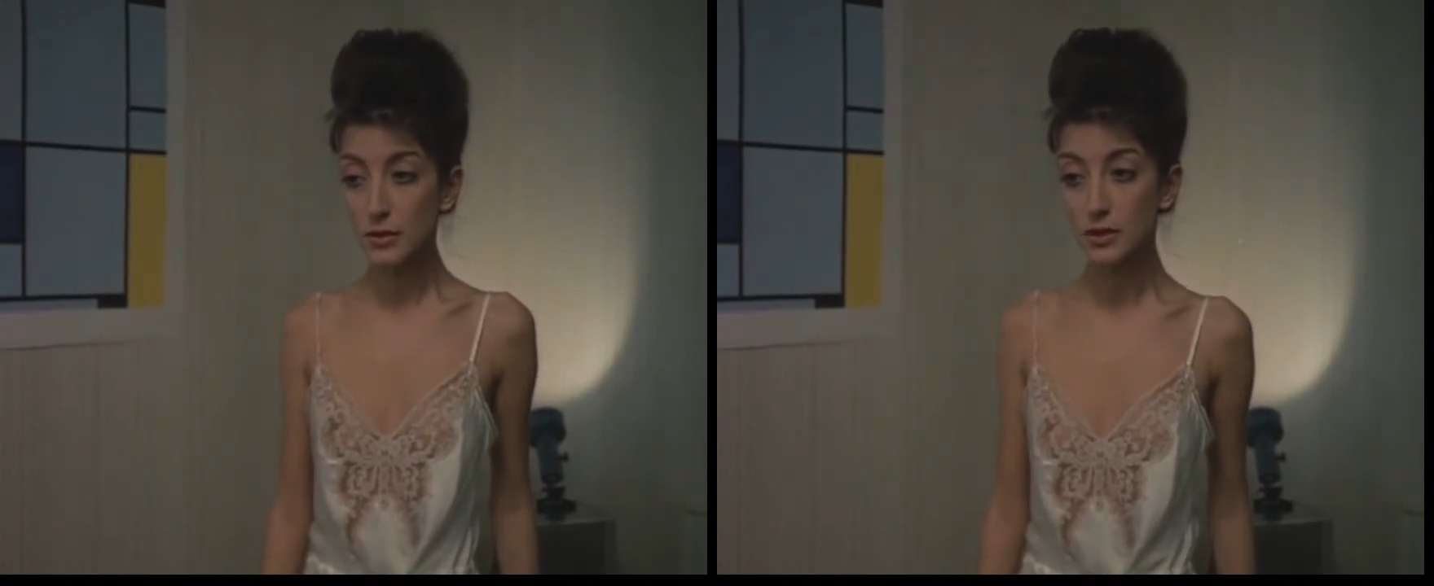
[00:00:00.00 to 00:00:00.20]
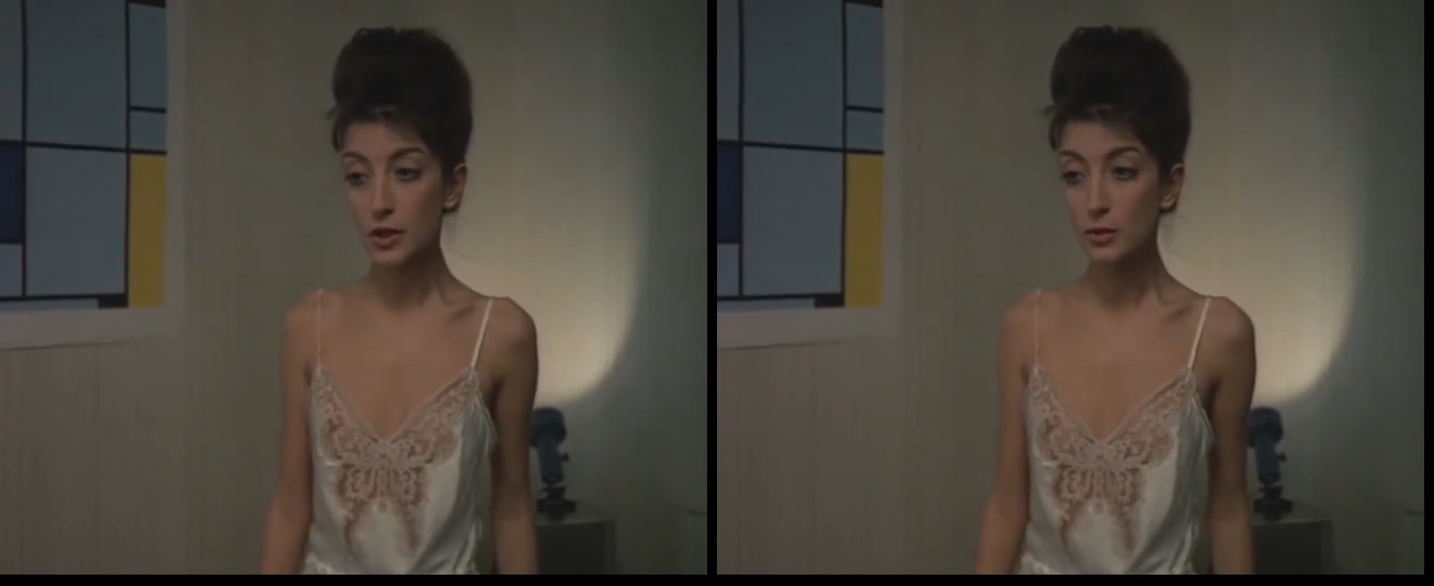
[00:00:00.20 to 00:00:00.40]

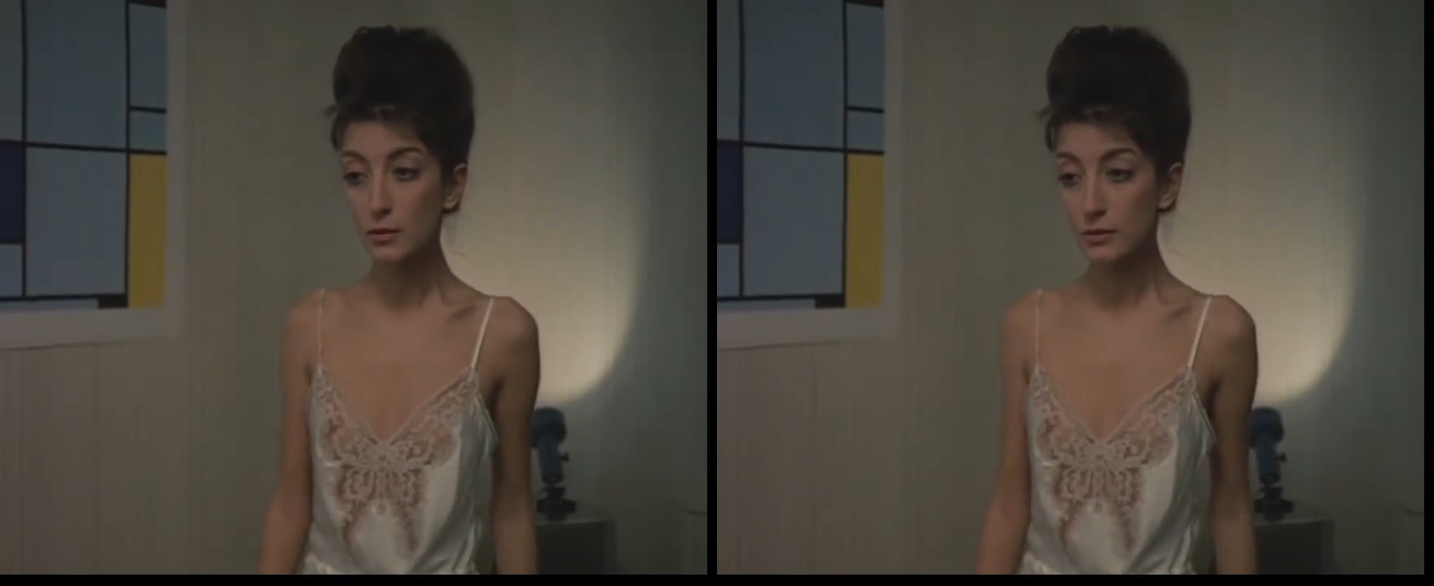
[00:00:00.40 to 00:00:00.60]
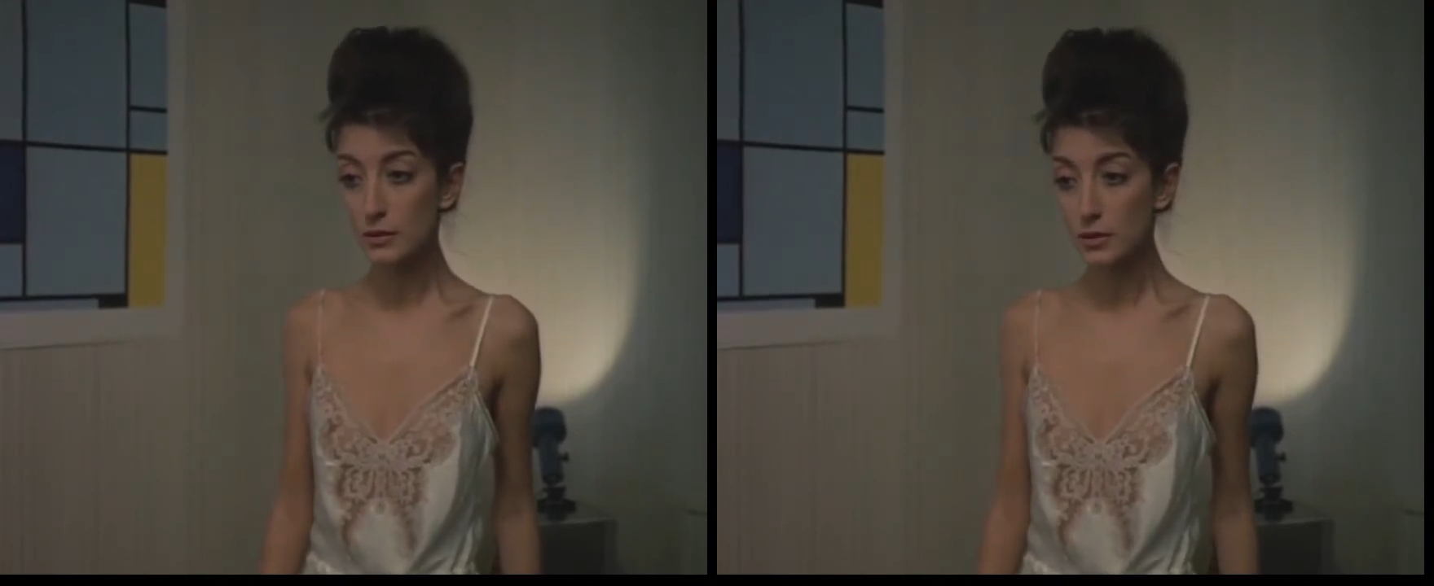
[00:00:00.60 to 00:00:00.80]
Non,
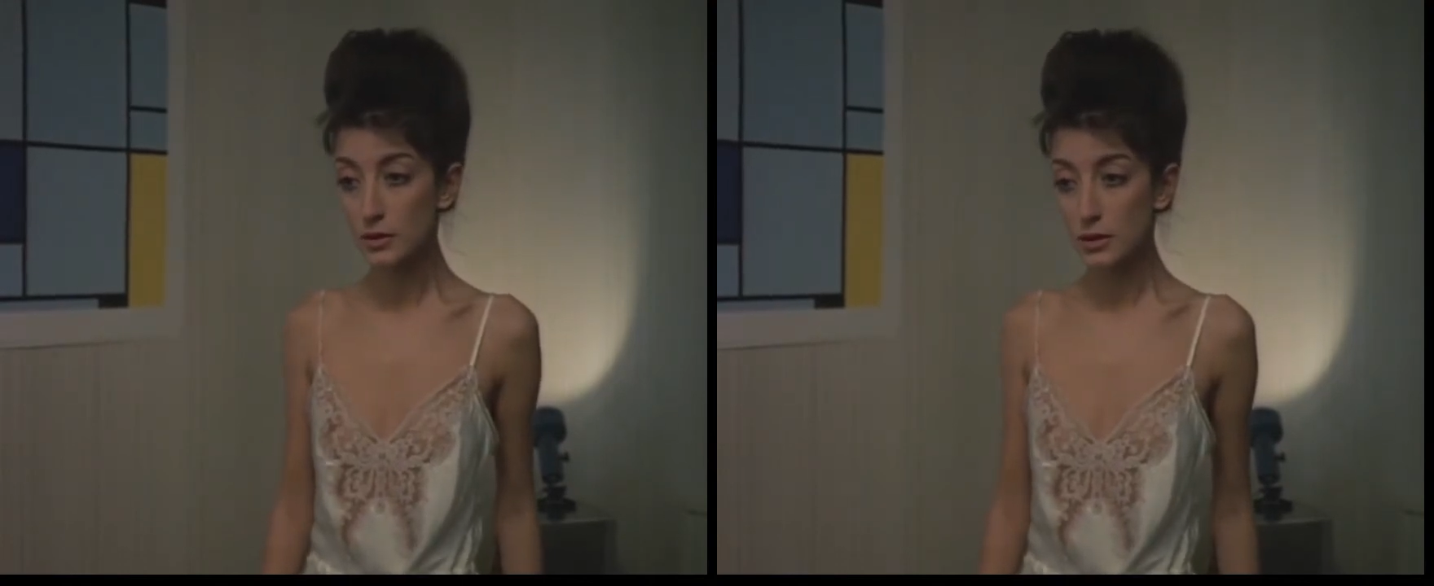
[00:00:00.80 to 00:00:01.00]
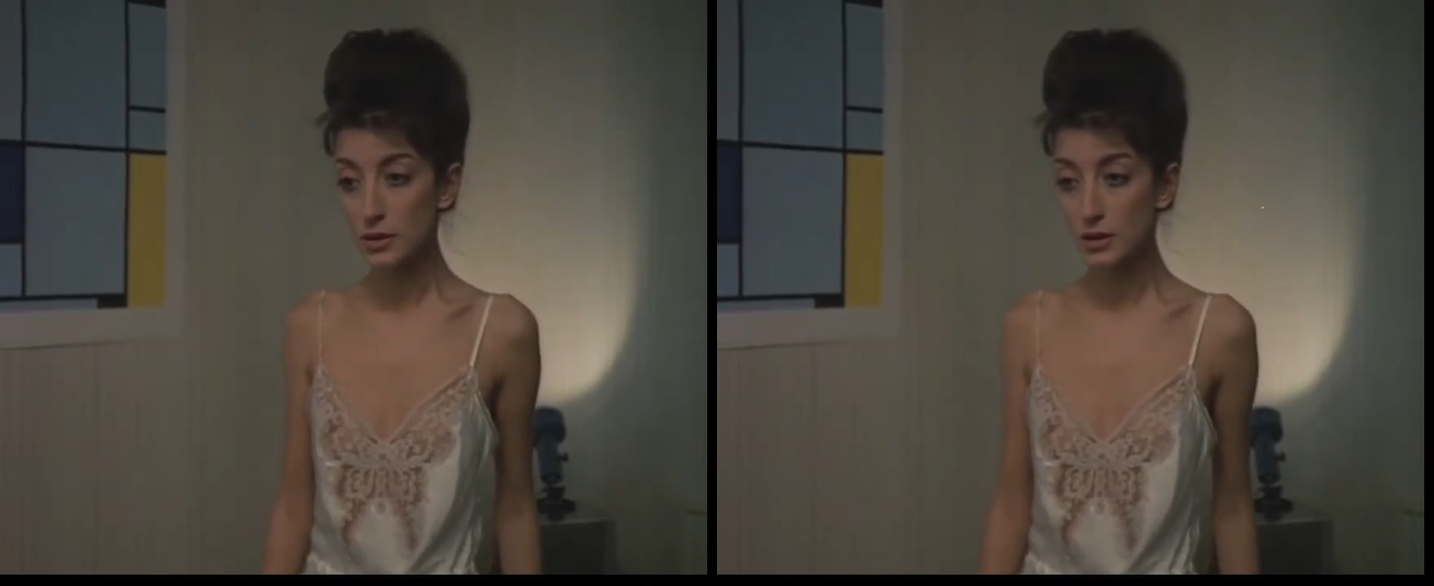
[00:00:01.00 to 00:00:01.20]

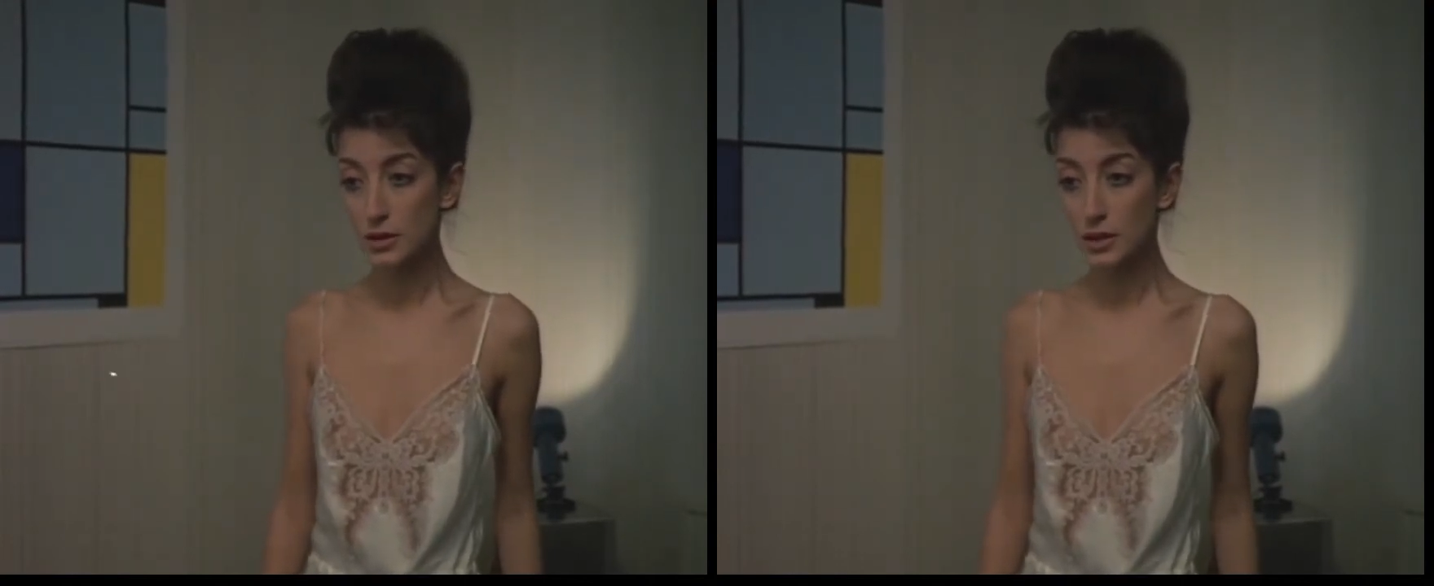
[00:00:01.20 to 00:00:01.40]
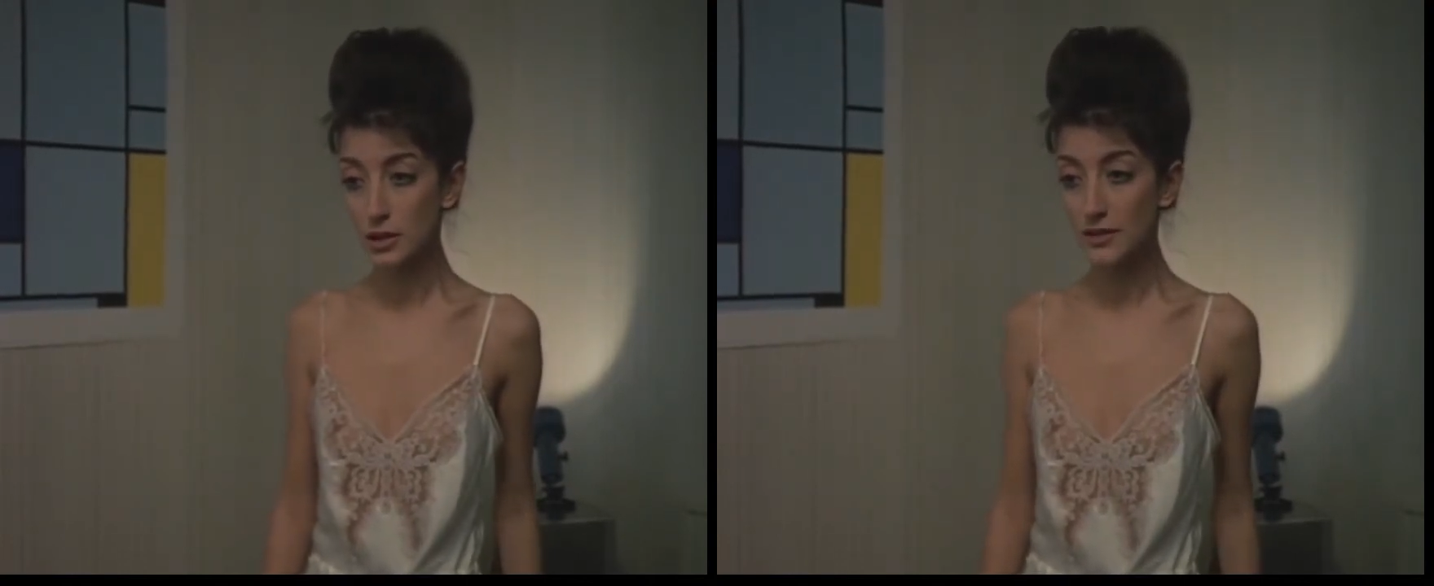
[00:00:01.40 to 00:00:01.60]
je